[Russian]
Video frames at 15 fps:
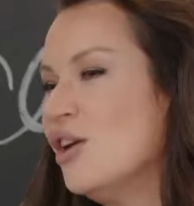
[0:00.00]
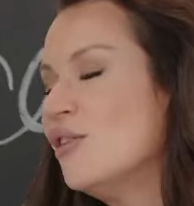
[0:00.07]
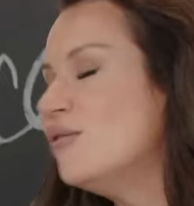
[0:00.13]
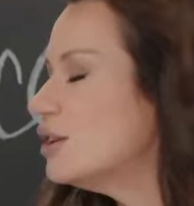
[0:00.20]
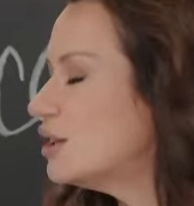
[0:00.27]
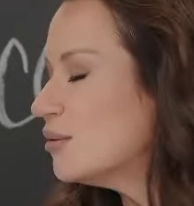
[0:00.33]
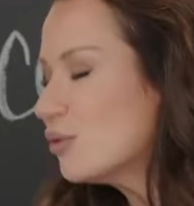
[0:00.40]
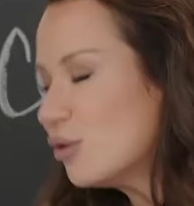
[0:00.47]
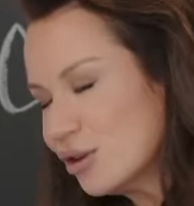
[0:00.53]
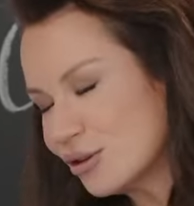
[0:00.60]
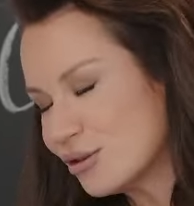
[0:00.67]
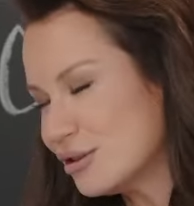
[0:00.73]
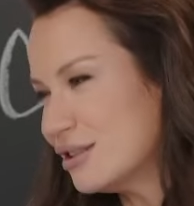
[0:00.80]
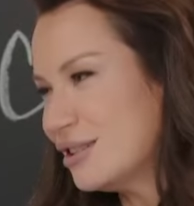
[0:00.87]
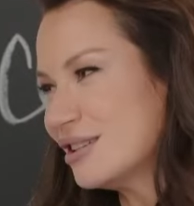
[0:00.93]
В этом
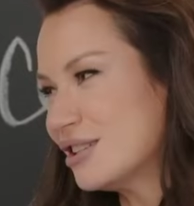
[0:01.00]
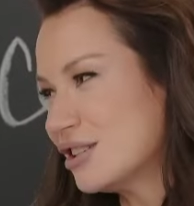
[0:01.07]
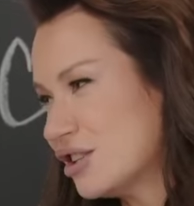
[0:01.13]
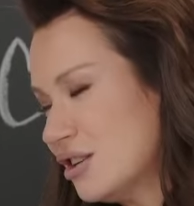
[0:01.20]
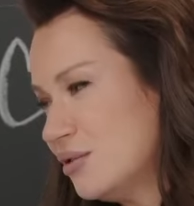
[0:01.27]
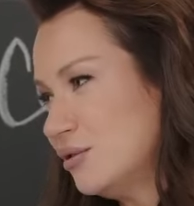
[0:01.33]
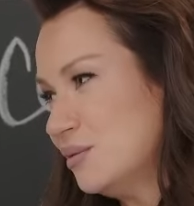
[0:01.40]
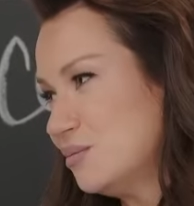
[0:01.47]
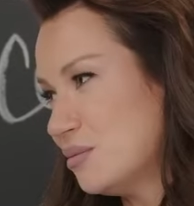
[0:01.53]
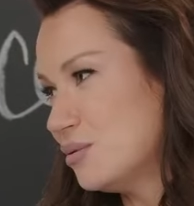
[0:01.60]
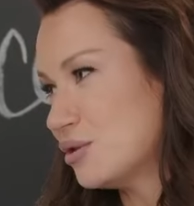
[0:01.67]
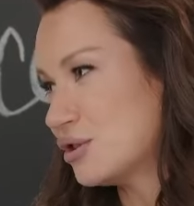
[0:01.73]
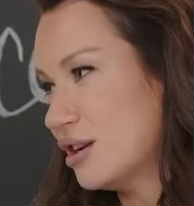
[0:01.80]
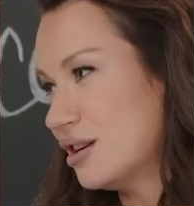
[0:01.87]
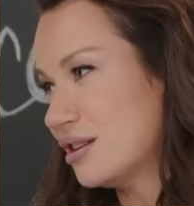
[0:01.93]
конкурсе ты, к сожалению, не
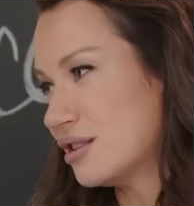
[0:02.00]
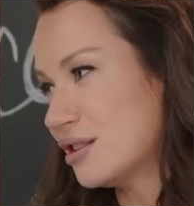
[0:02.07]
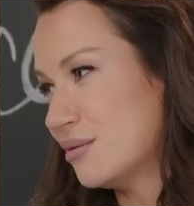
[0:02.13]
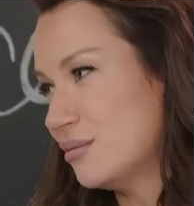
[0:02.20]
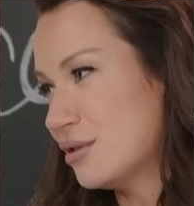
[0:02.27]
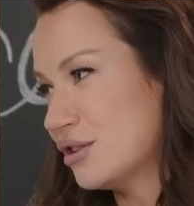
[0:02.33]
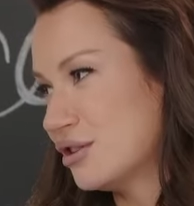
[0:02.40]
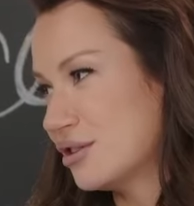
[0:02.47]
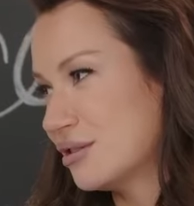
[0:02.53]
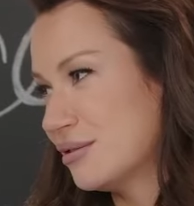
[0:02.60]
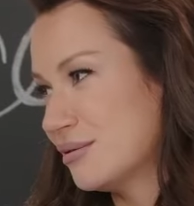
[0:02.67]
побеждаешь, Амирчик.